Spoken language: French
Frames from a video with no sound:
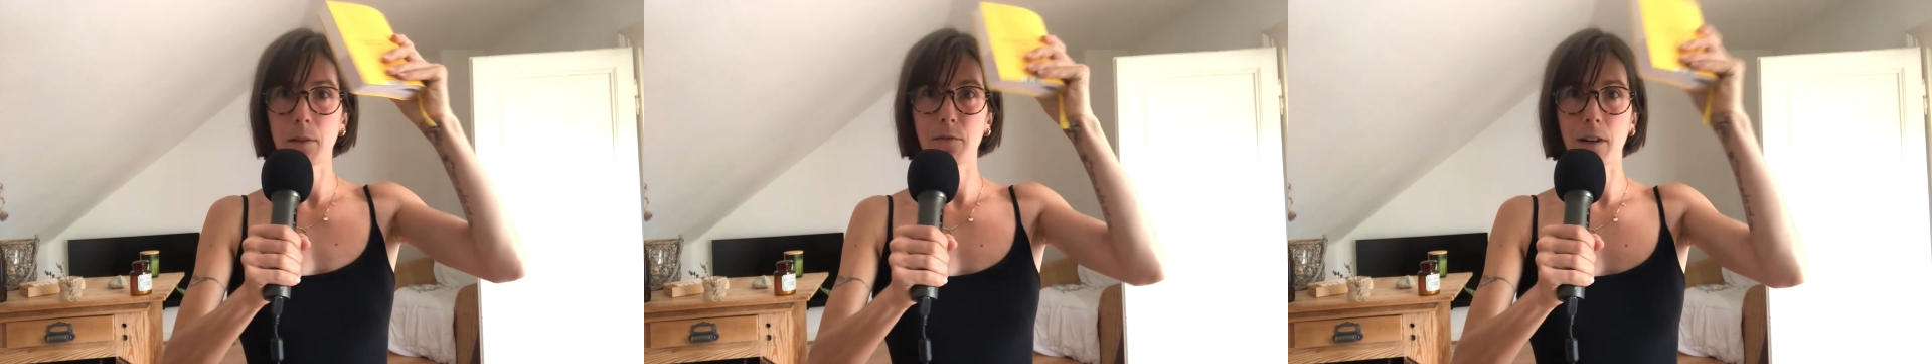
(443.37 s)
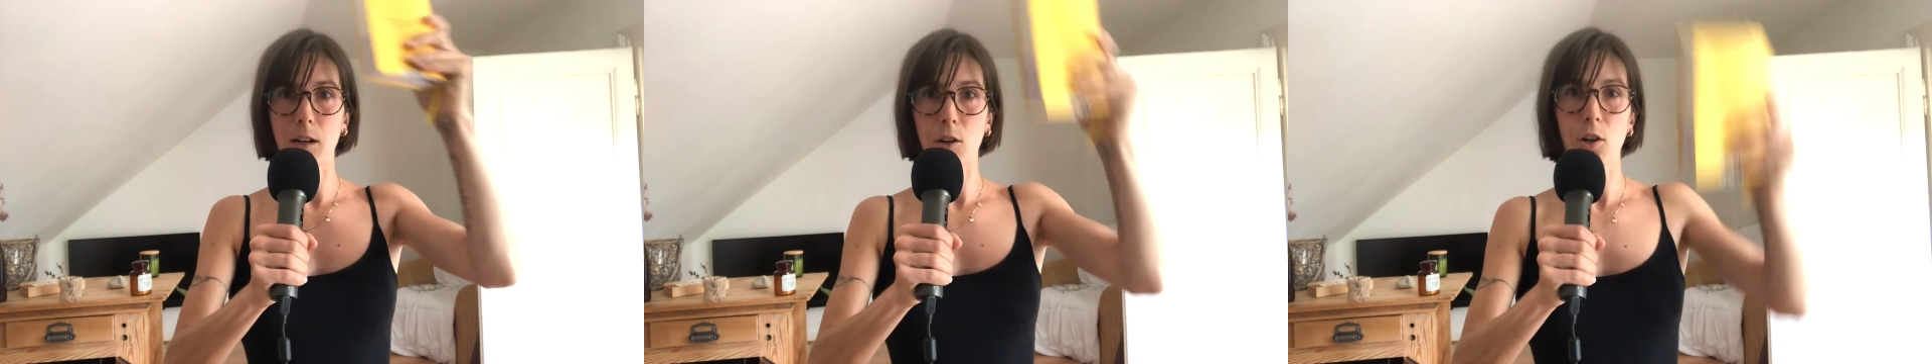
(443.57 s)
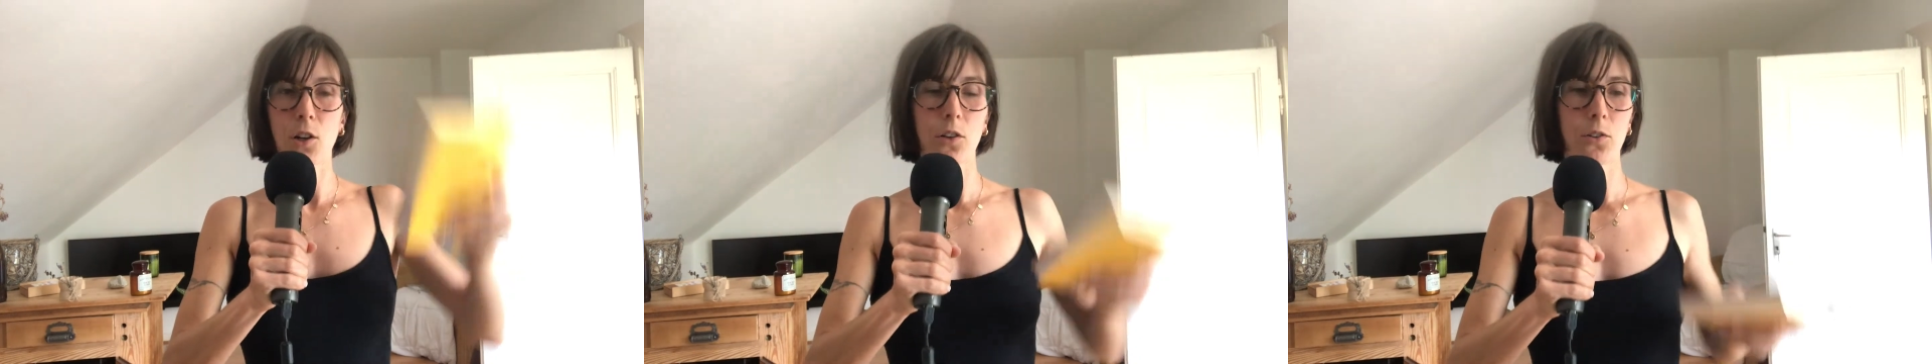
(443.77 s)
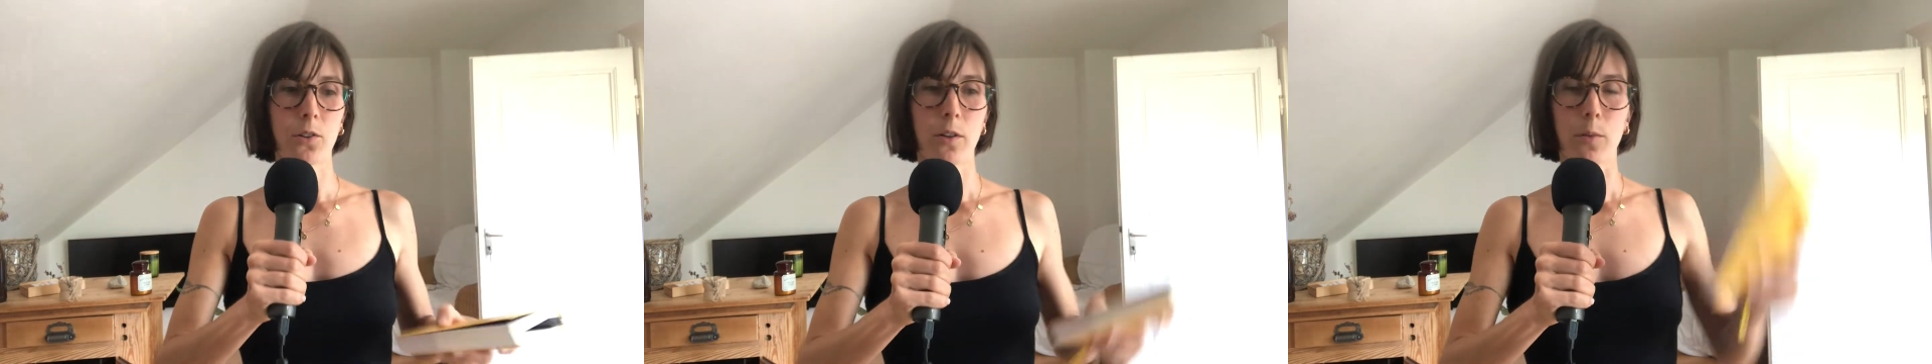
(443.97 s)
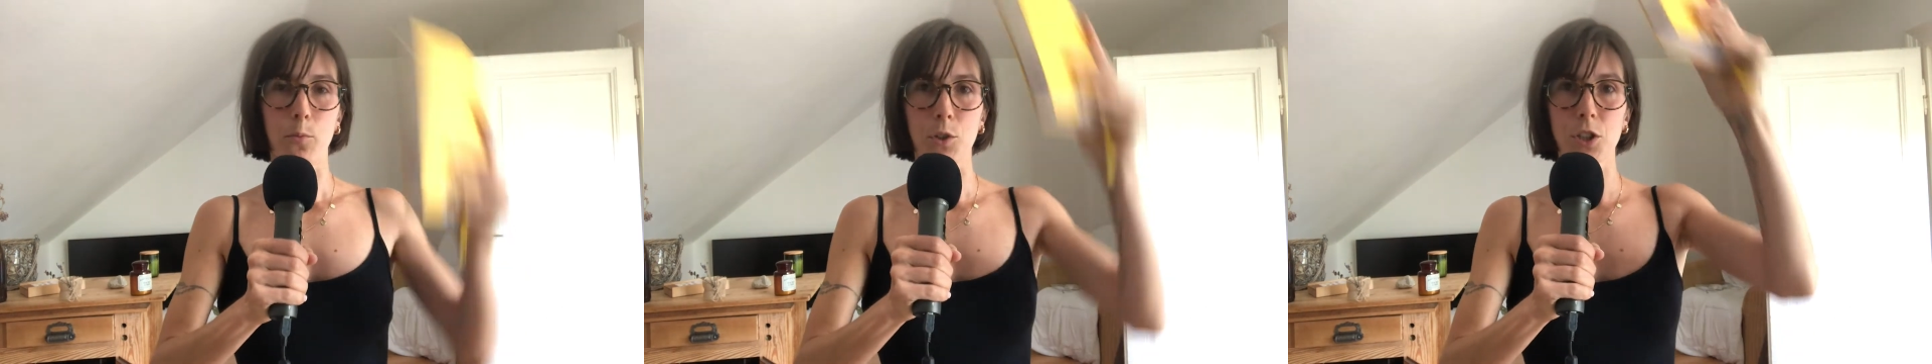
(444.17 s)
valeurs.
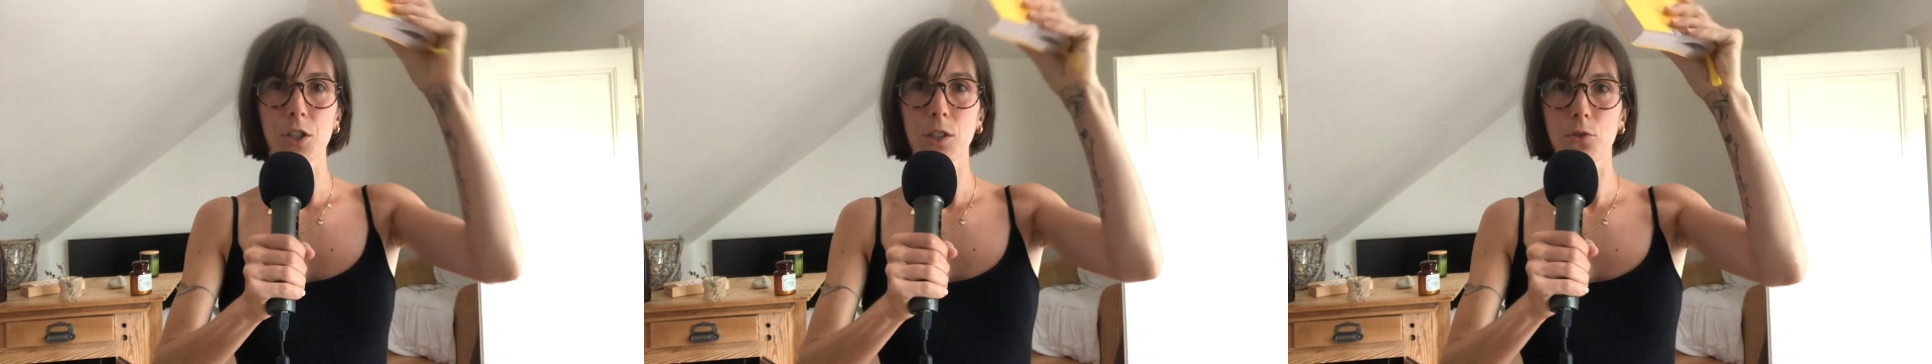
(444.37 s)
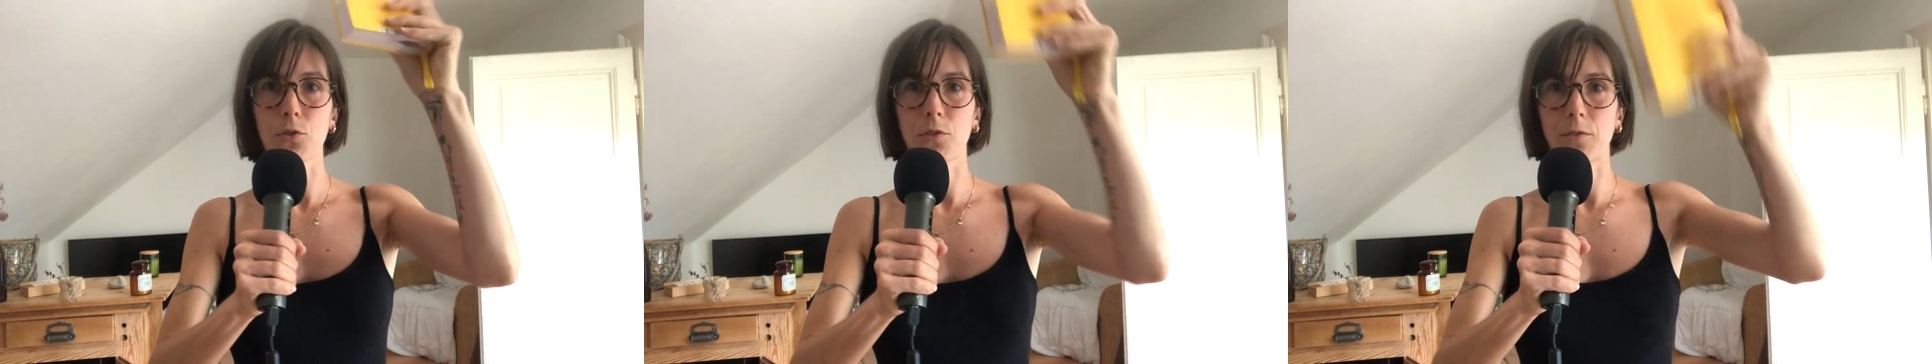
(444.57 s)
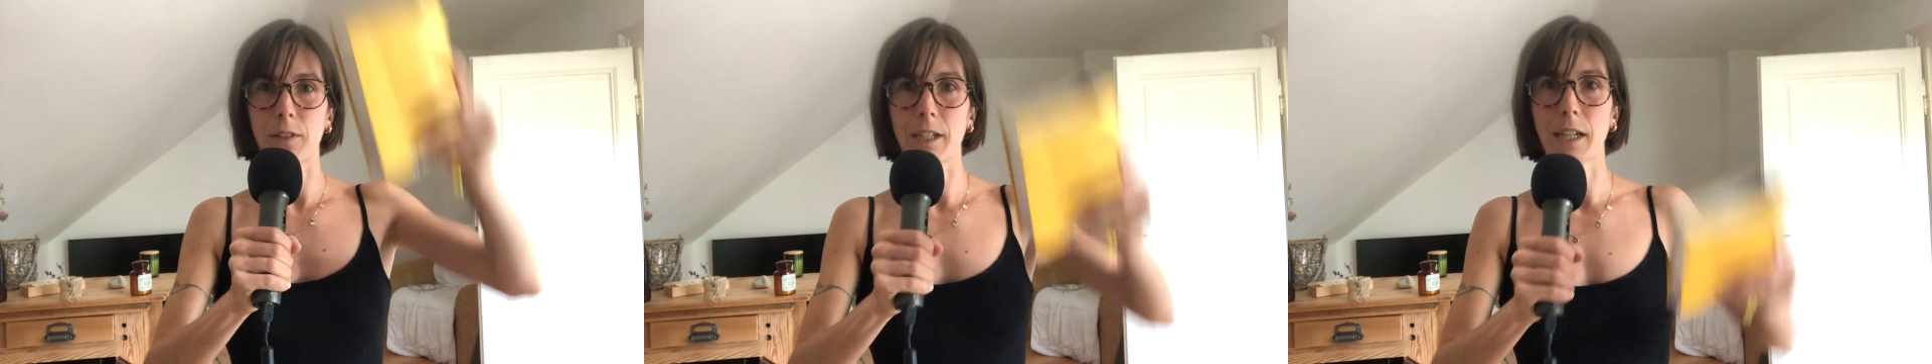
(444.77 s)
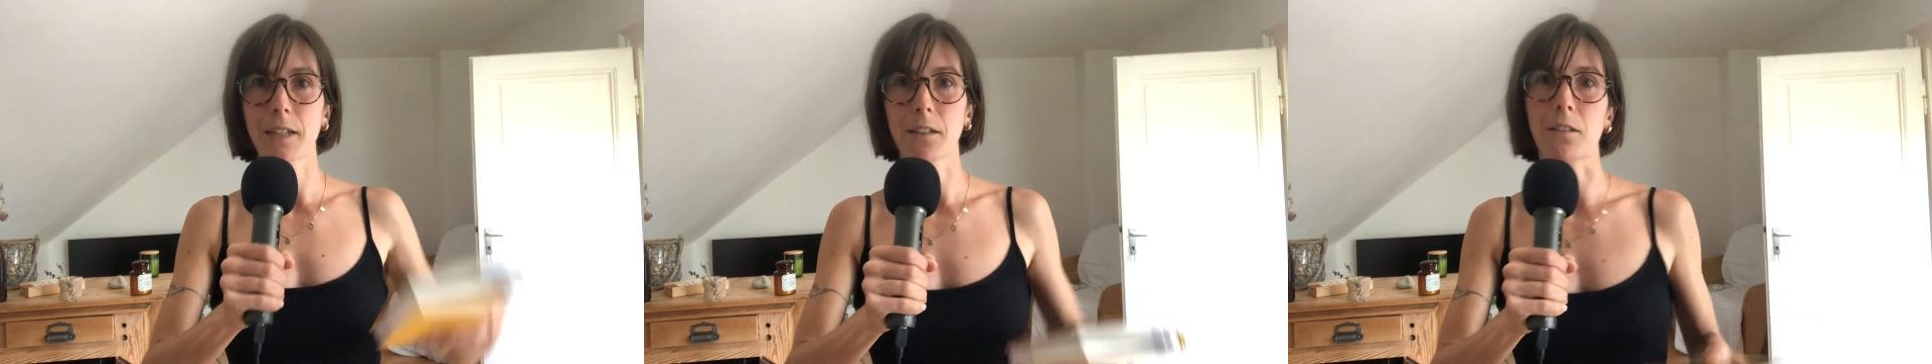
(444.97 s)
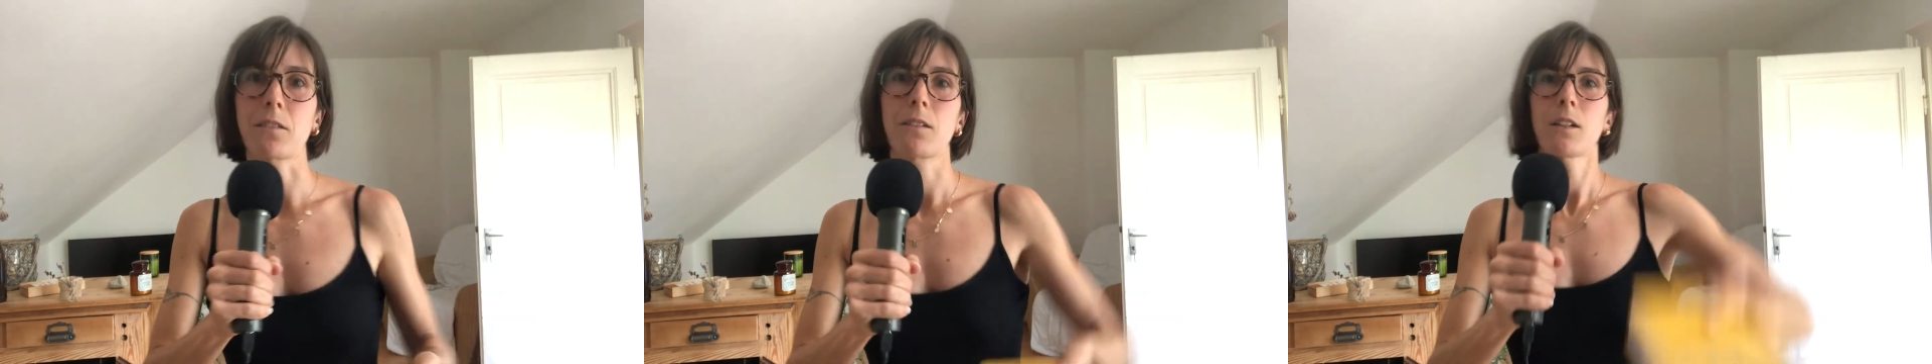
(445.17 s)
Moi je dis que je suis végane.